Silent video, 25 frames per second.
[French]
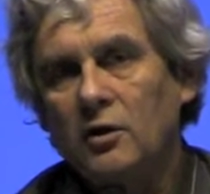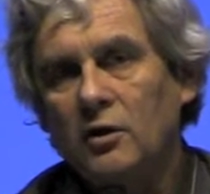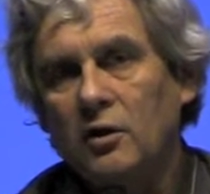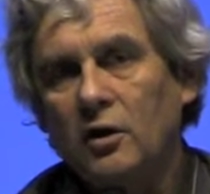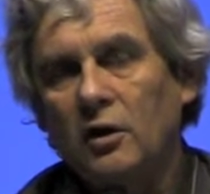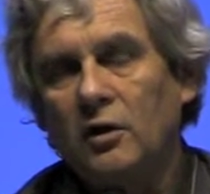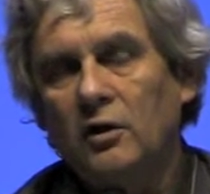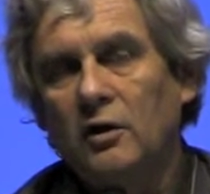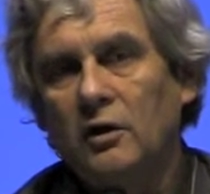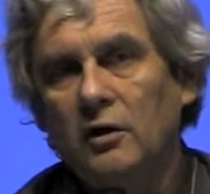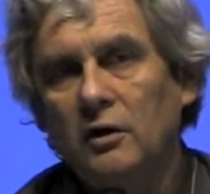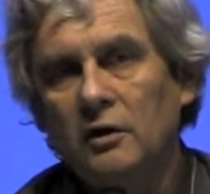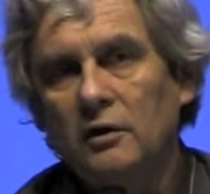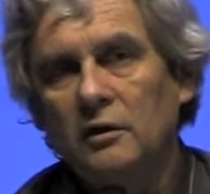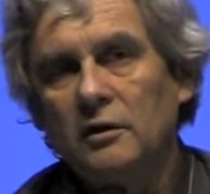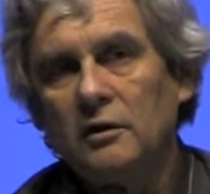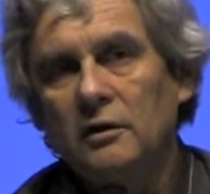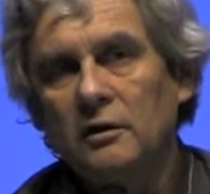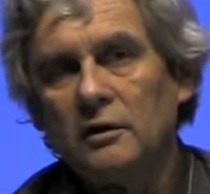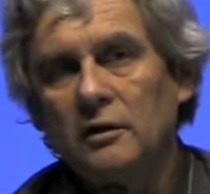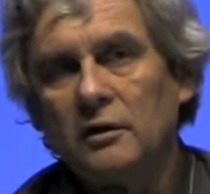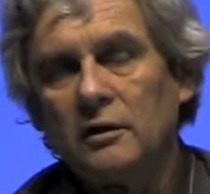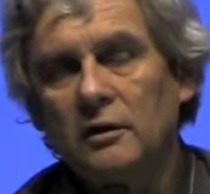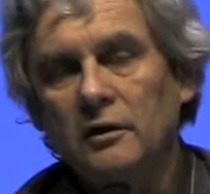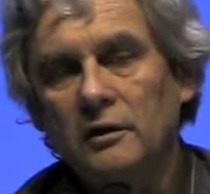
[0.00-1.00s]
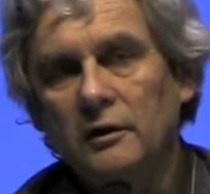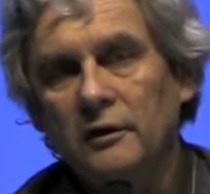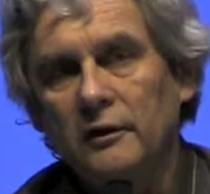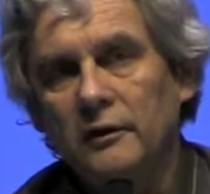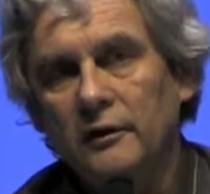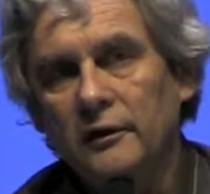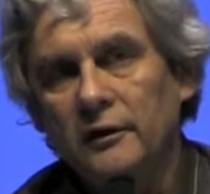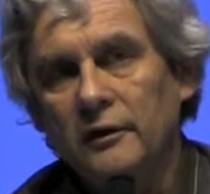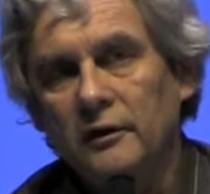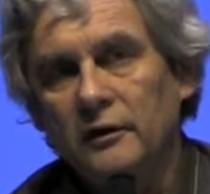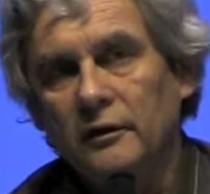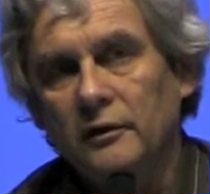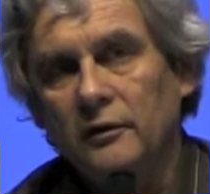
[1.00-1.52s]
quand
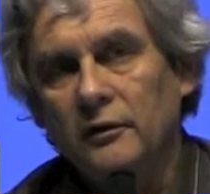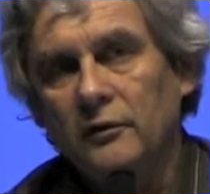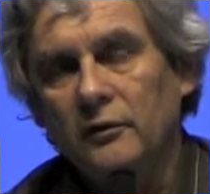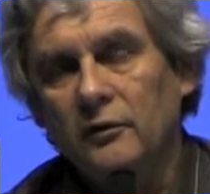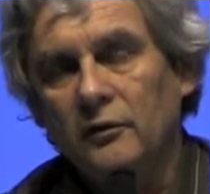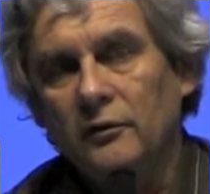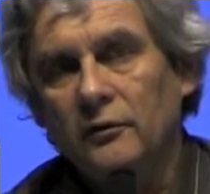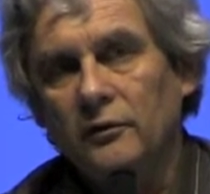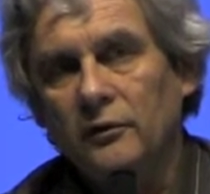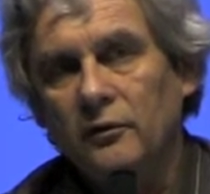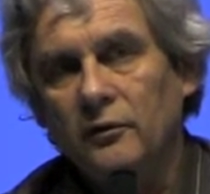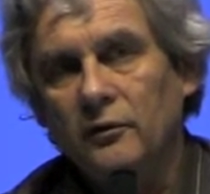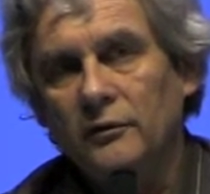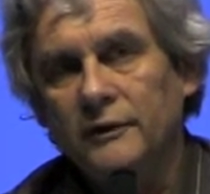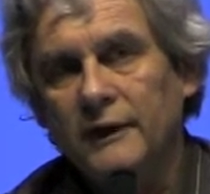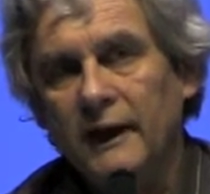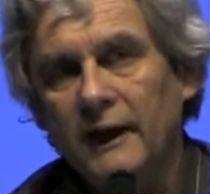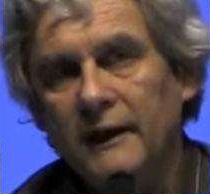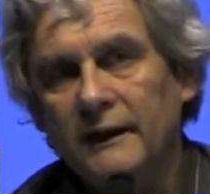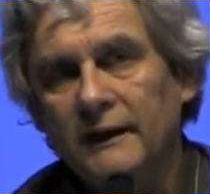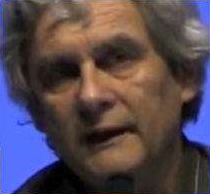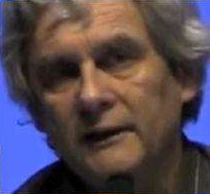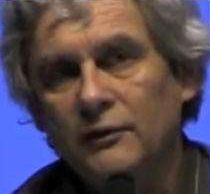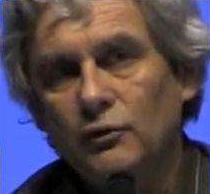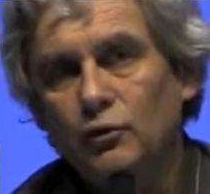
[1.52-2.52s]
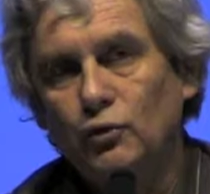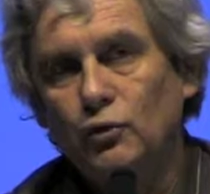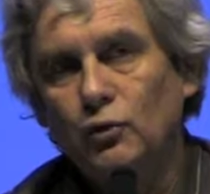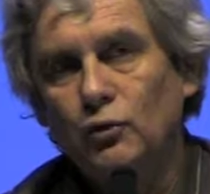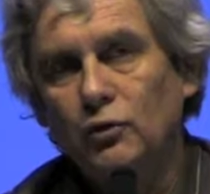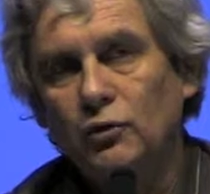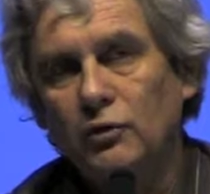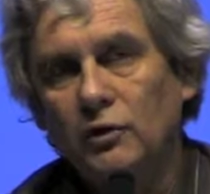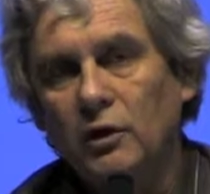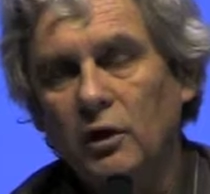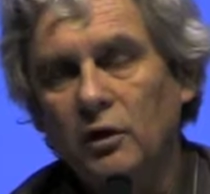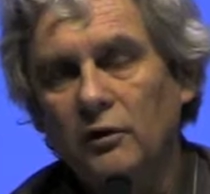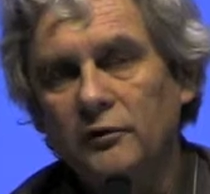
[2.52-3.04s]
euh, on, a les
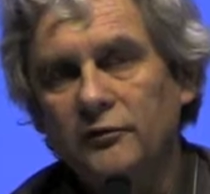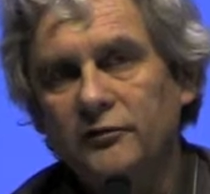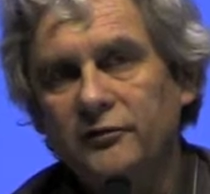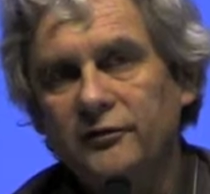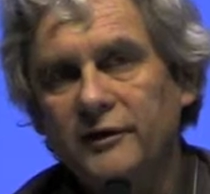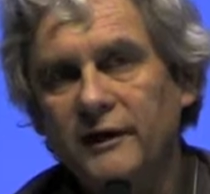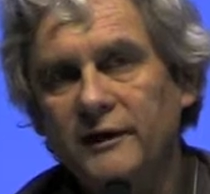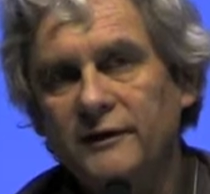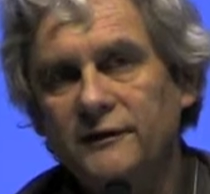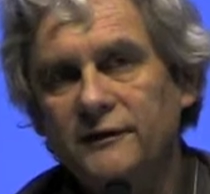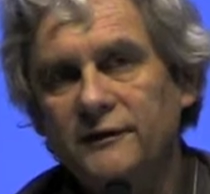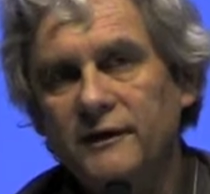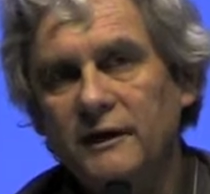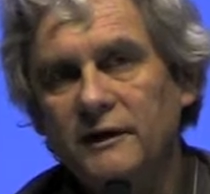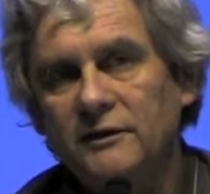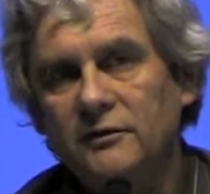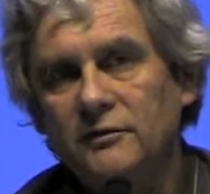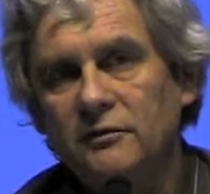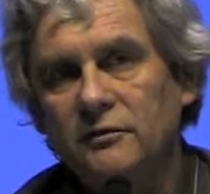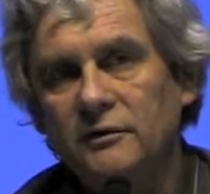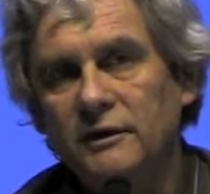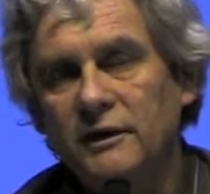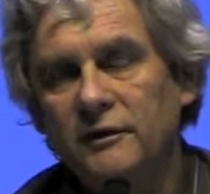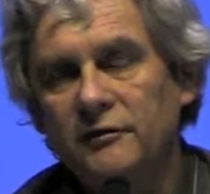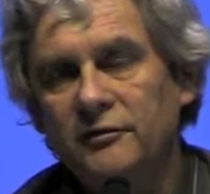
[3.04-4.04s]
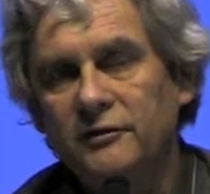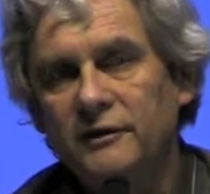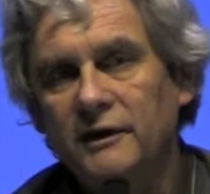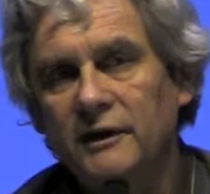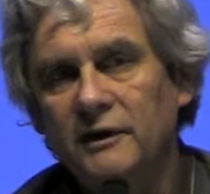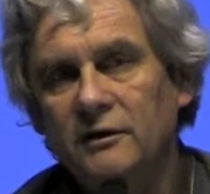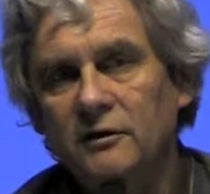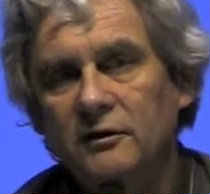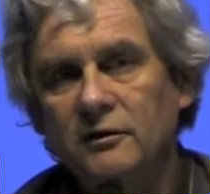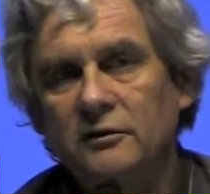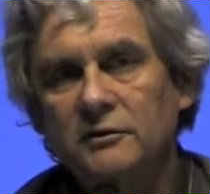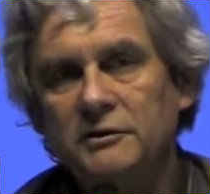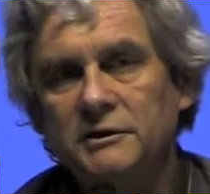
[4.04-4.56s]
deux grandes facettes du défi
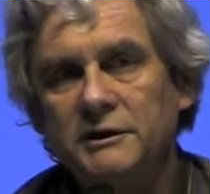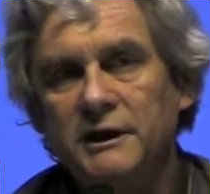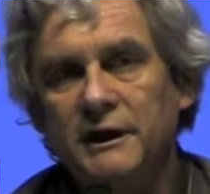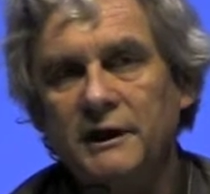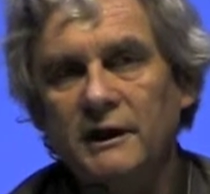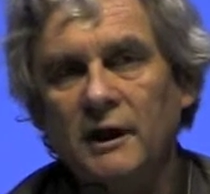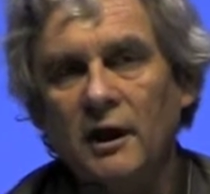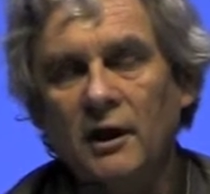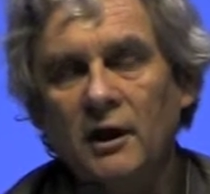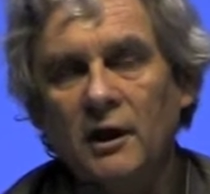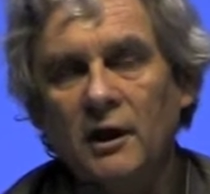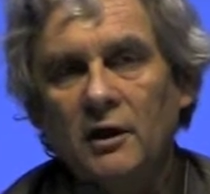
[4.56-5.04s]
écologique,